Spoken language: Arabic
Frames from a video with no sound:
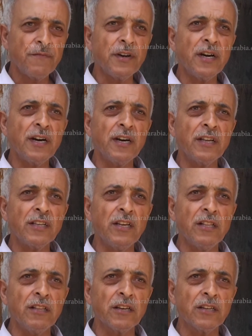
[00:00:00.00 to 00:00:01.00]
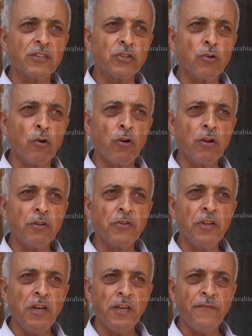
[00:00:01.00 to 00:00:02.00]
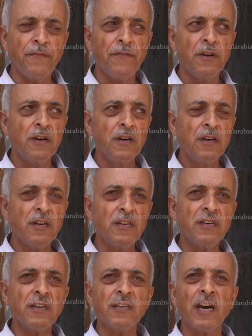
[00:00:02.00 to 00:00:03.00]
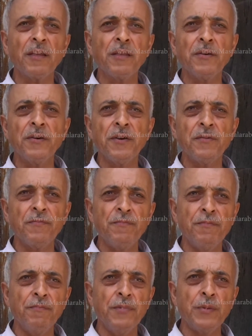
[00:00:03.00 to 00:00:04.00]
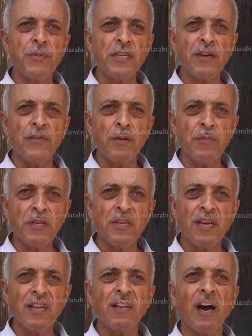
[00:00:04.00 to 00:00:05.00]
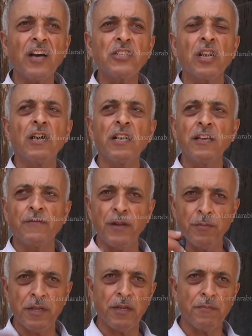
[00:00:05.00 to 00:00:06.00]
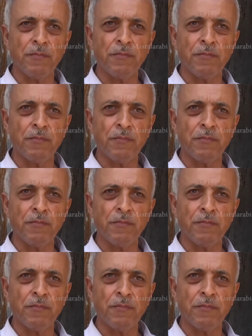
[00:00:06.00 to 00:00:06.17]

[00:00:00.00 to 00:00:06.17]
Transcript: فالشغل ضعف يعني من 100% ل 10 هلقيت في المية